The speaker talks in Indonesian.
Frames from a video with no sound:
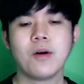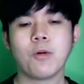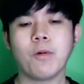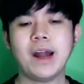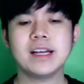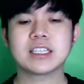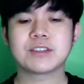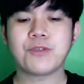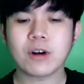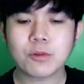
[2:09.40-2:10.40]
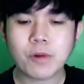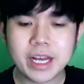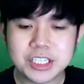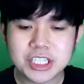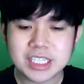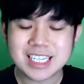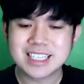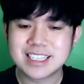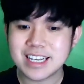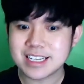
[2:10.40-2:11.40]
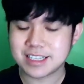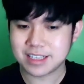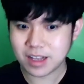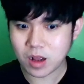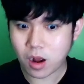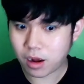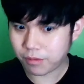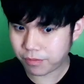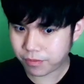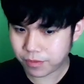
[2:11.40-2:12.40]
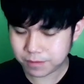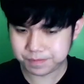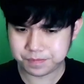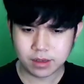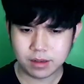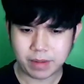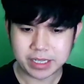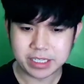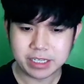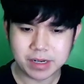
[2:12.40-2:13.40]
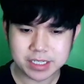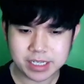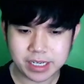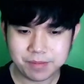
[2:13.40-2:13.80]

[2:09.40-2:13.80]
Wendy's this vocal range consists of paling tinggi mana sih?